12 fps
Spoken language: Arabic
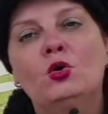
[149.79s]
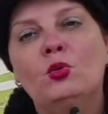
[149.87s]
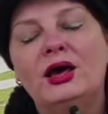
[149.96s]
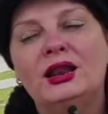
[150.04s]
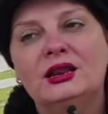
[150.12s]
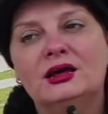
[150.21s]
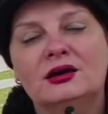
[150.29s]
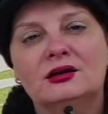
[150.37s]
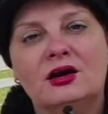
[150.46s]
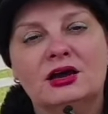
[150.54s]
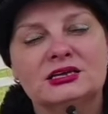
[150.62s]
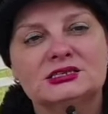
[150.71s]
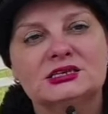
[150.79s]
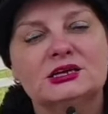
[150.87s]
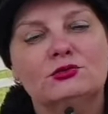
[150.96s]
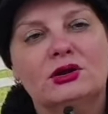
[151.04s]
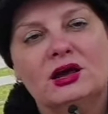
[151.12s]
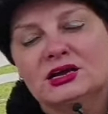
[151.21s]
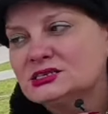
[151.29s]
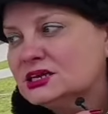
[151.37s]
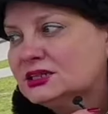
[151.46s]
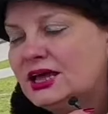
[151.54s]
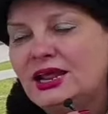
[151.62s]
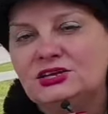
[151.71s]
والراقصين
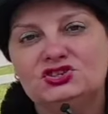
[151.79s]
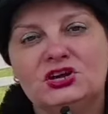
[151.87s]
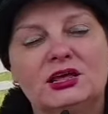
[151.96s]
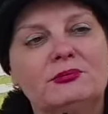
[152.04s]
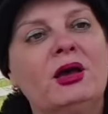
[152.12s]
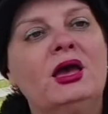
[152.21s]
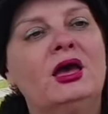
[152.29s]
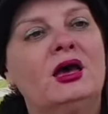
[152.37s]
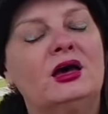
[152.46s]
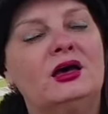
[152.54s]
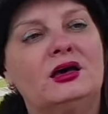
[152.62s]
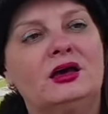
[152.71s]
والراقصات الاجانب uh,